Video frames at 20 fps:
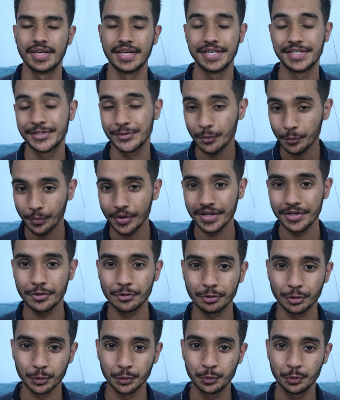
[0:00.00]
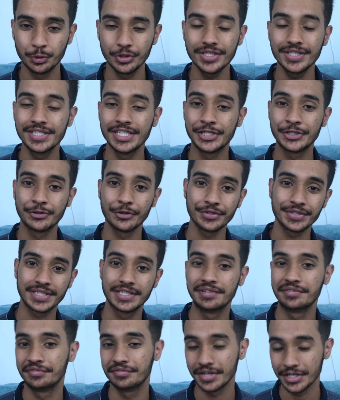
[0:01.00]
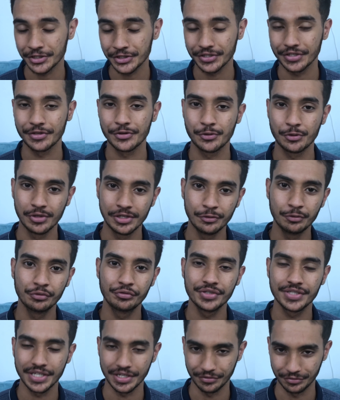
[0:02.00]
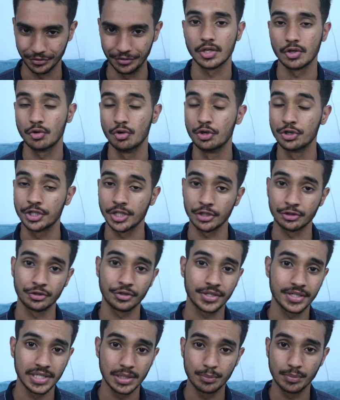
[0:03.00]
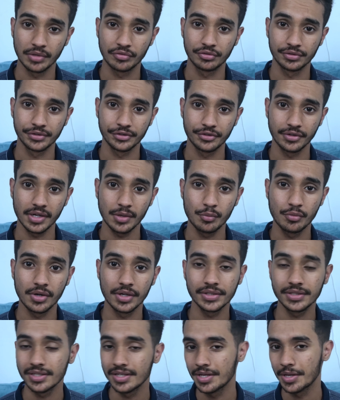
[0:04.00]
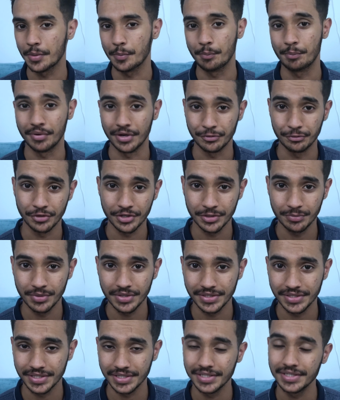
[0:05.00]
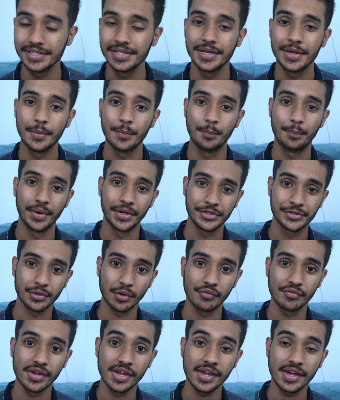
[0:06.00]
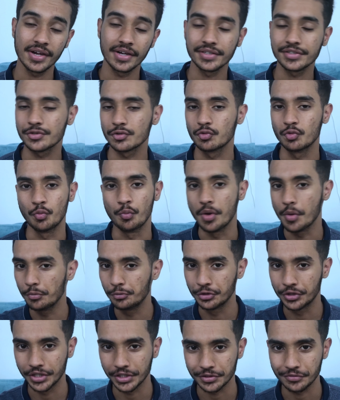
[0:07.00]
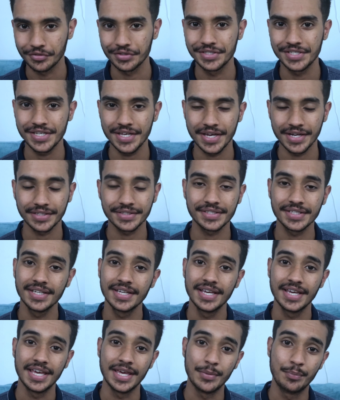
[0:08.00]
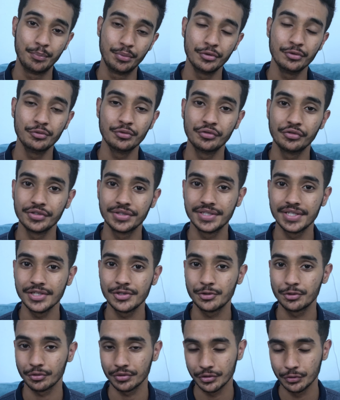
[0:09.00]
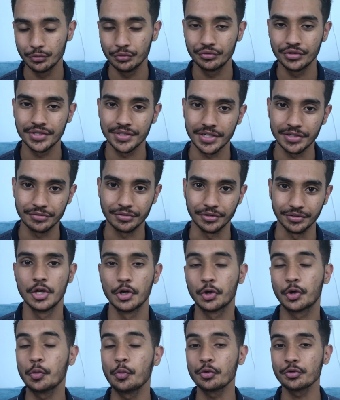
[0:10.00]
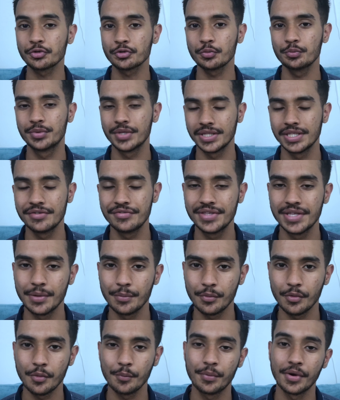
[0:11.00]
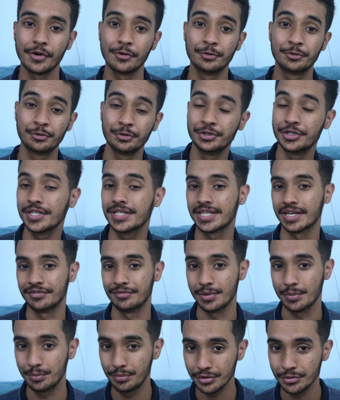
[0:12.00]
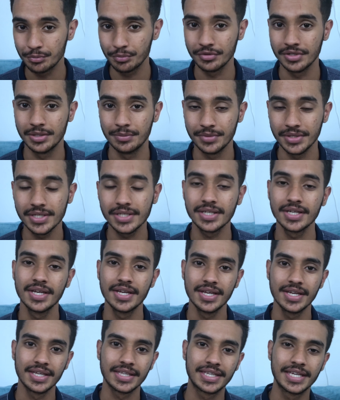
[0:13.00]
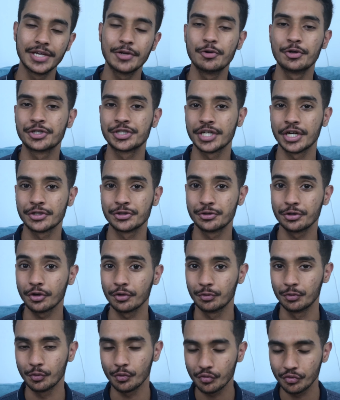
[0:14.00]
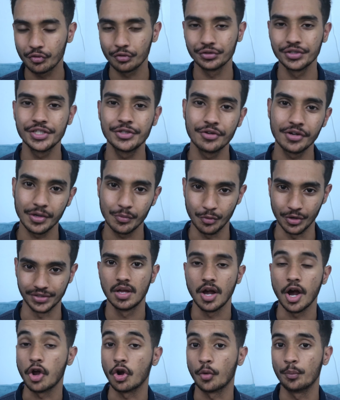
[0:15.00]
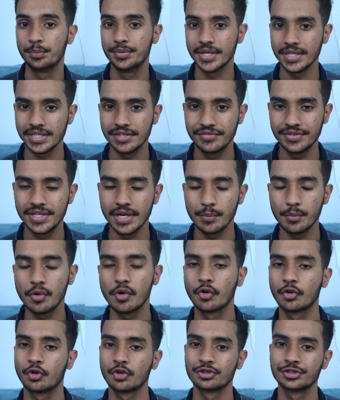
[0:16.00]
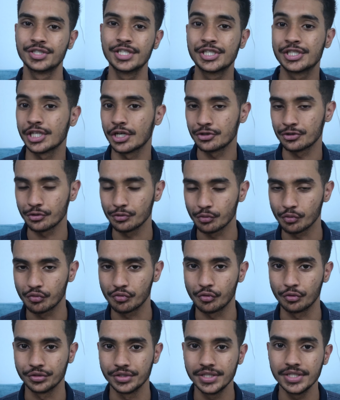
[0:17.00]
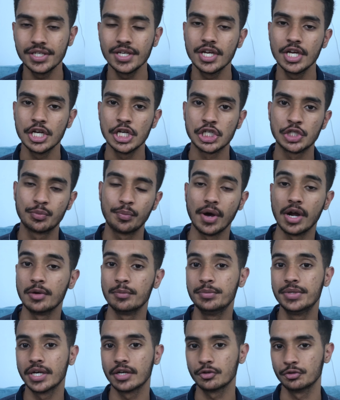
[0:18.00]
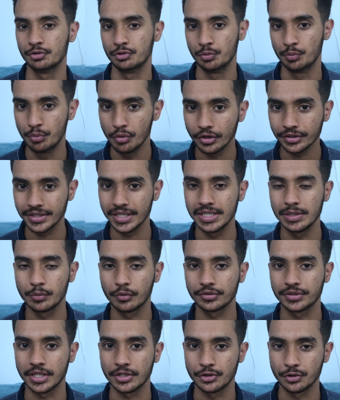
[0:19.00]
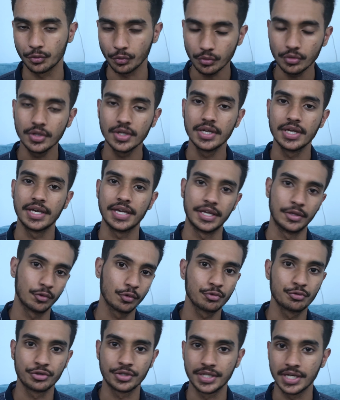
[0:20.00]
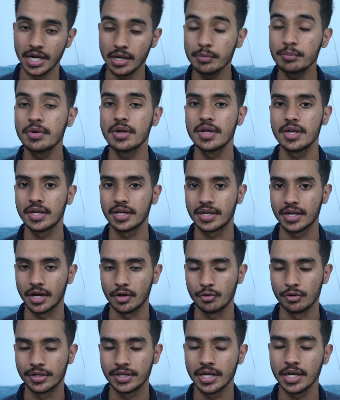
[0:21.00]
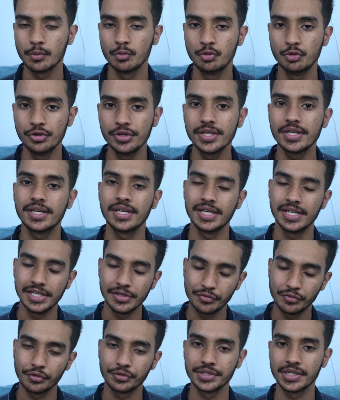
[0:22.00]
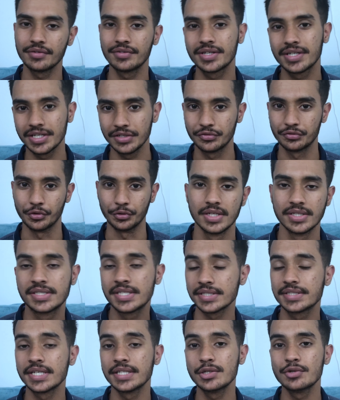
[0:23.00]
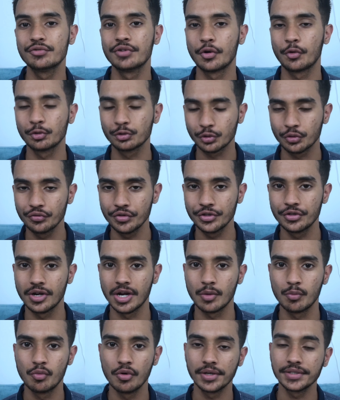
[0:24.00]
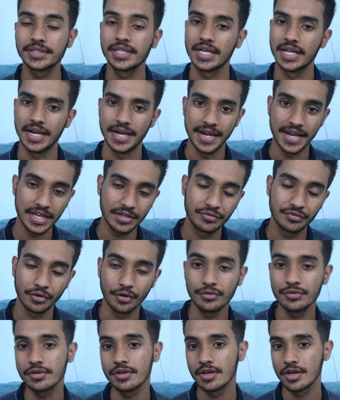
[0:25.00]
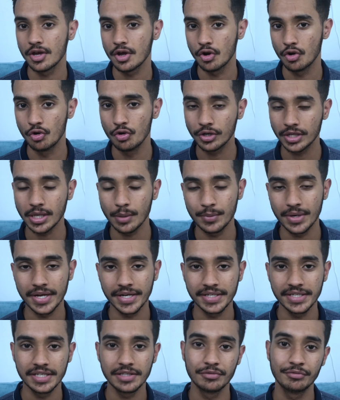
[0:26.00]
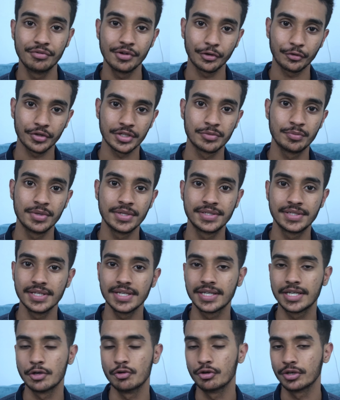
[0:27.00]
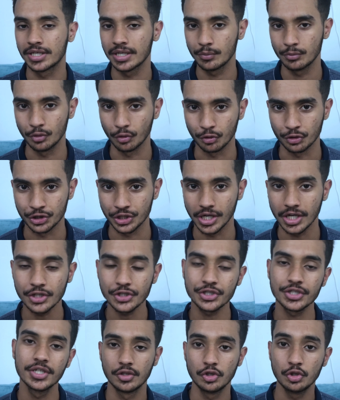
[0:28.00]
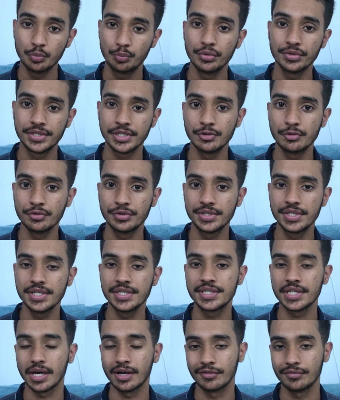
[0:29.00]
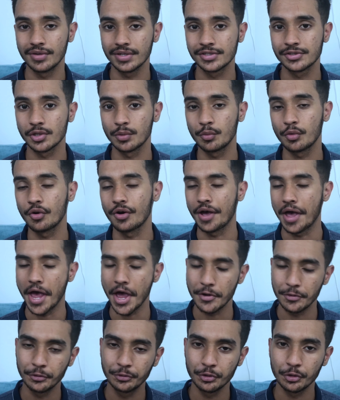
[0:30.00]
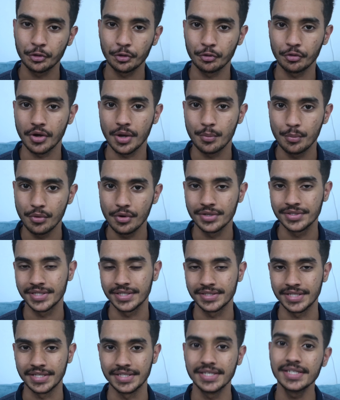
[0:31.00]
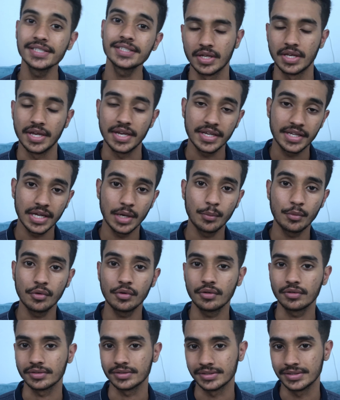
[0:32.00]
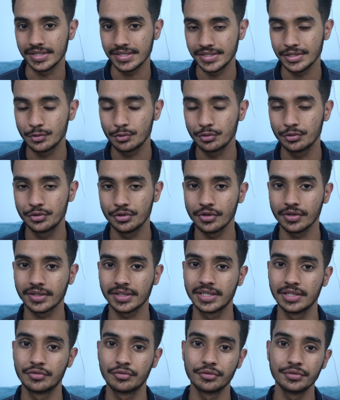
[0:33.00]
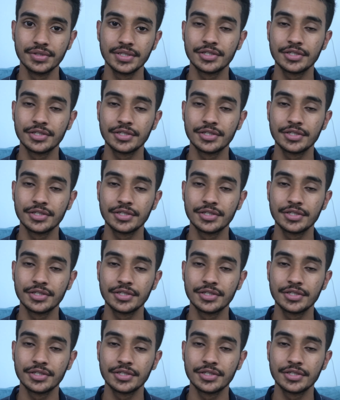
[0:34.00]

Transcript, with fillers: Et si on parle aujourd'hui des choses qui fâchent sur les nouveaux iPhones, le chargeur qui n'est pas fourni dans la boîte, pas d'USB-C, pas de 120 Hz ou même du 90 Hz et peu de nouveautés sur les nouveaux iPhones. Commençons bien évidemment par le sujet qui a fait plus polémique, qui est le chargeur non fourni de la boîte. Alors bien évidemment, quand je dis chargeur non fourni, je parle bien du bloc d'alimentation et non du câble, car le câble, lui, il est fourni avec l'iPhone. Cette année, on va retrouver de la boîte l'iPhone, le câble Lightning vers USB-C qui est le câble de recharge, une petite notice avec seulement un autocollant Apple cette année, et également des écouteurs qui est fourni